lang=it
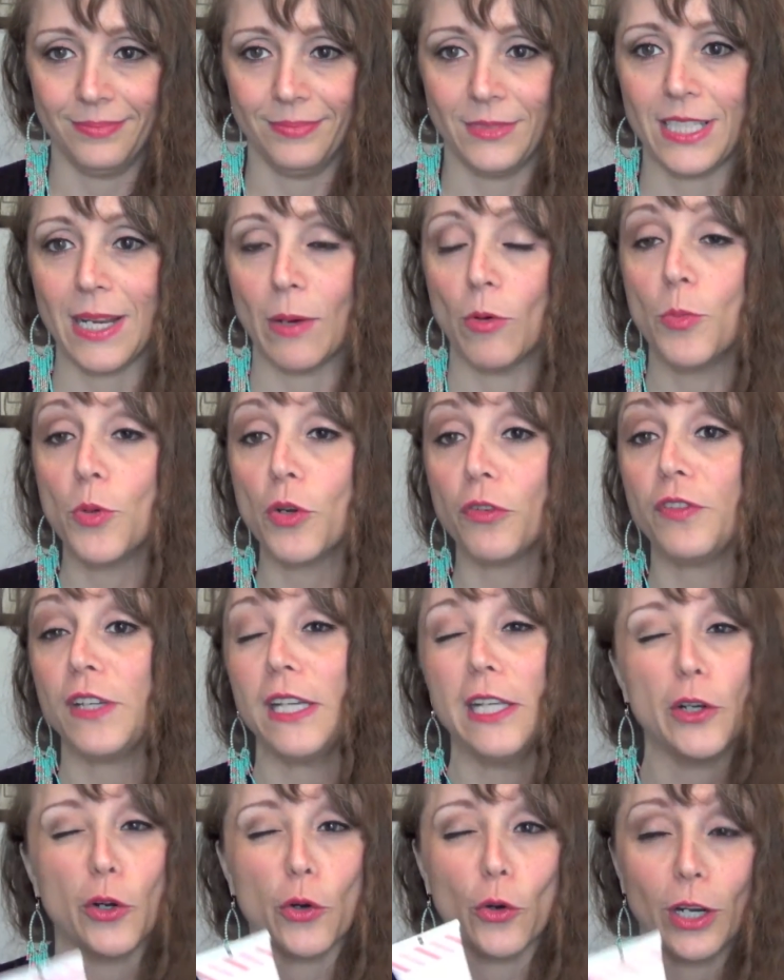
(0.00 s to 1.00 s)
diciamo mio
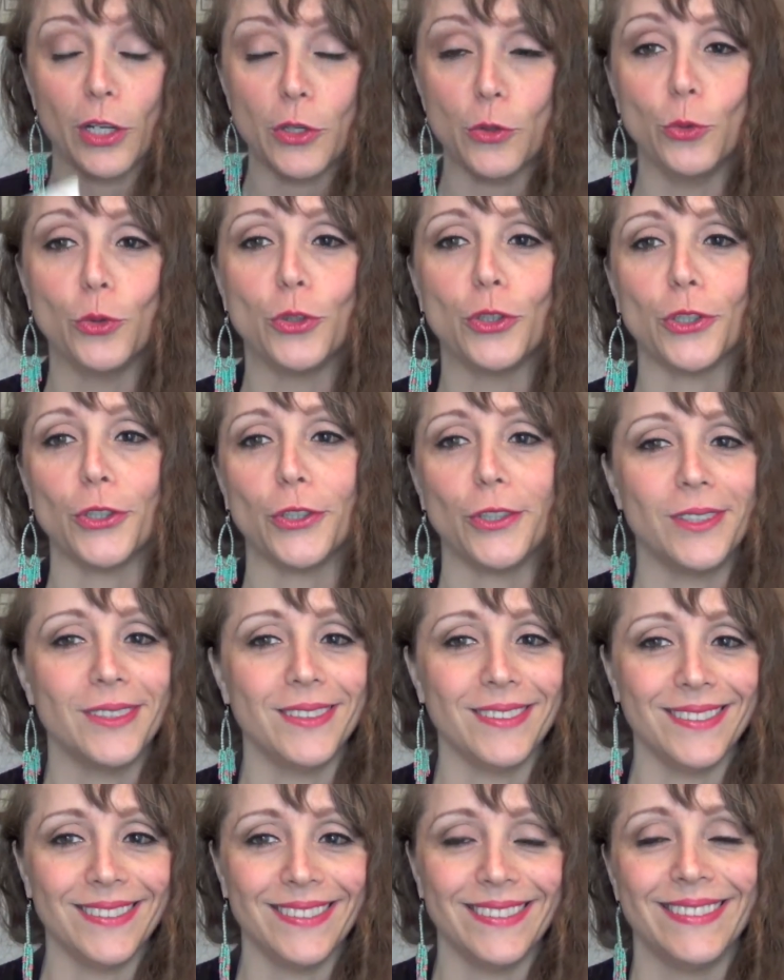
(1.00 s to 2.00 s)
figlio con l'aiuto
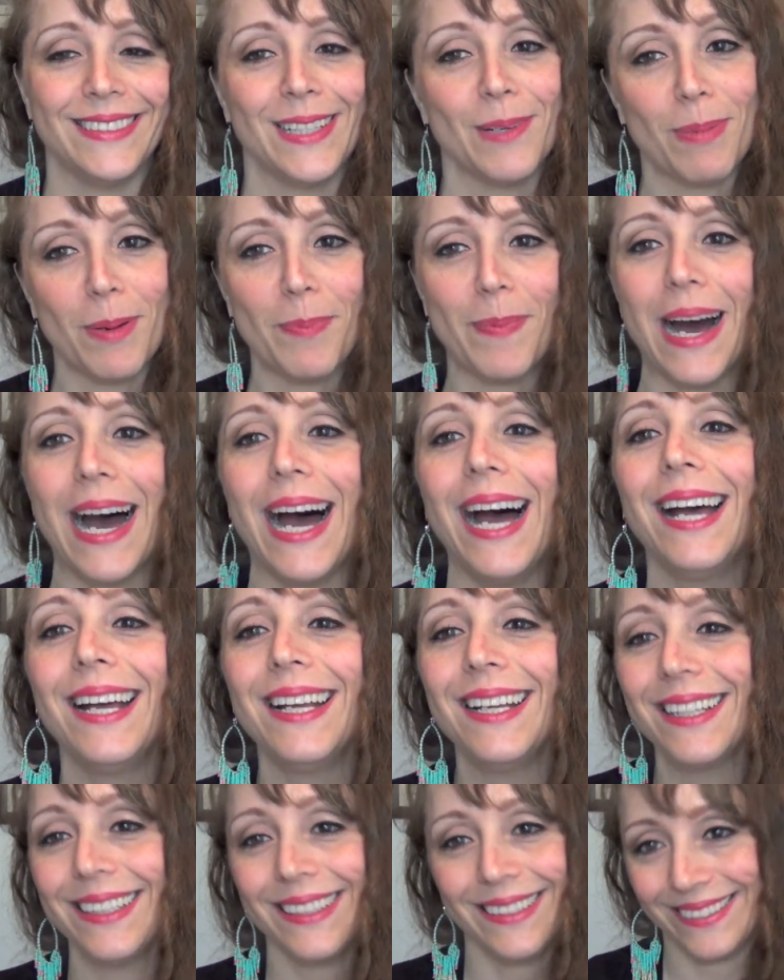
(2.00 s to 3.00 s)
eh, del papà
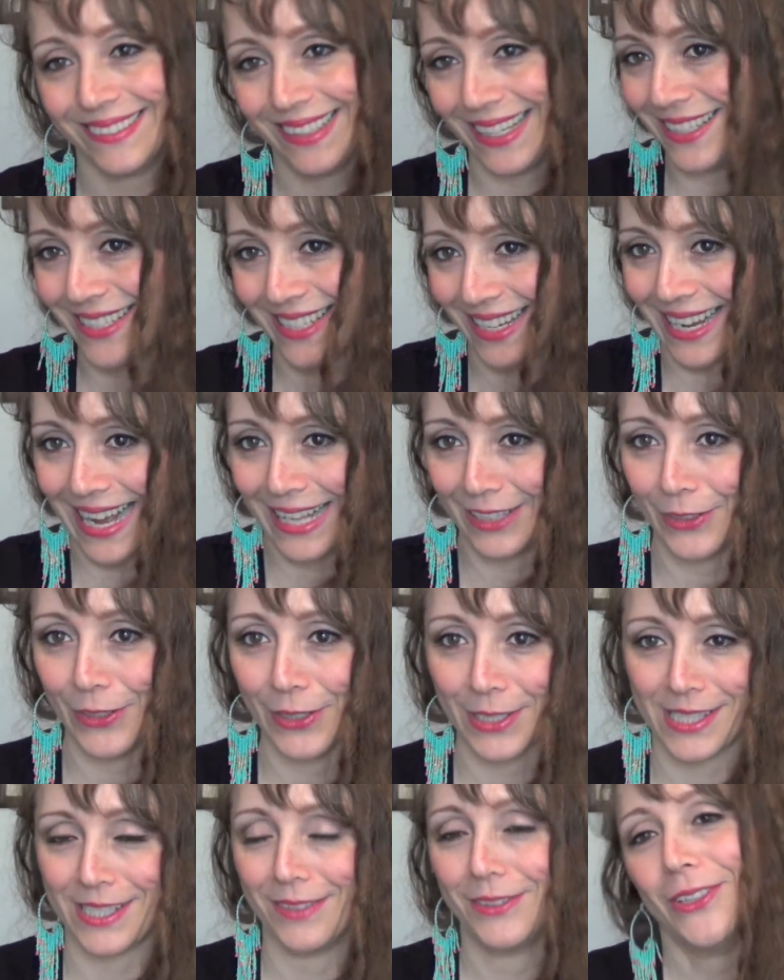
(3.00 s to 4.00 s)
eh, ha azzeccato
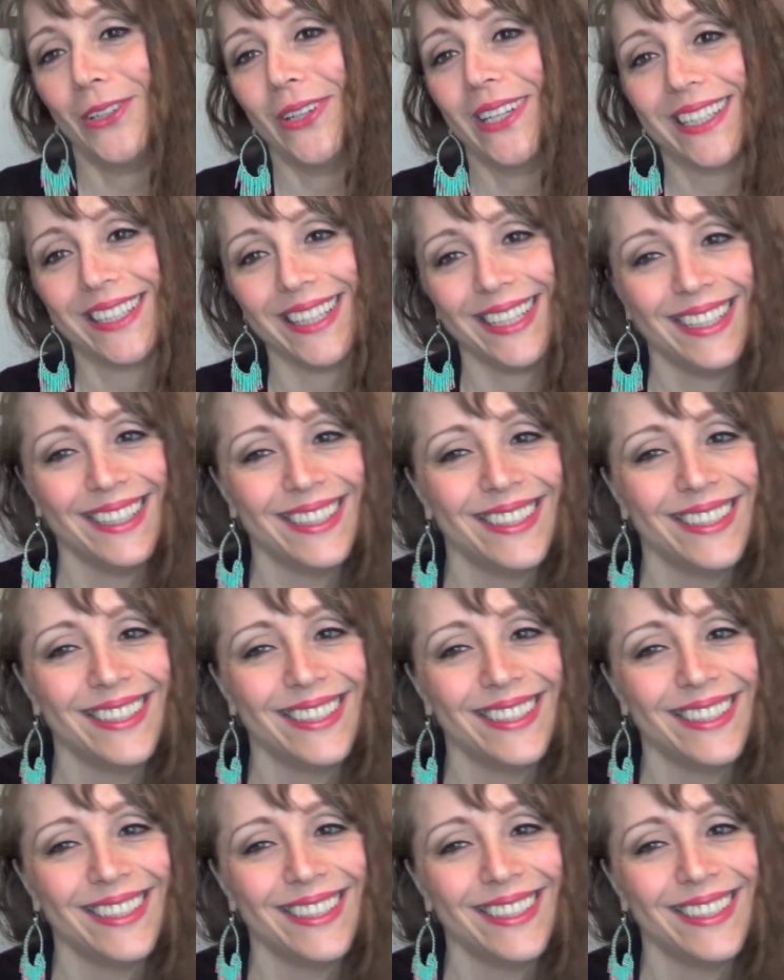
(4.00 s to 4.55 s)
anche stavolta.